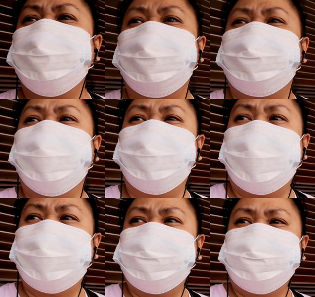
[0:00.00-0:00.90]
Di po
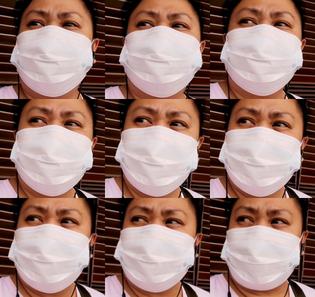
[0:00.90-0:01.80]
ba?
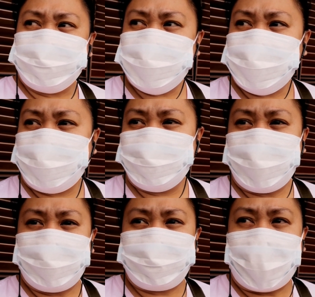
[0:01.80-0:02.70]
Tapos na yung mga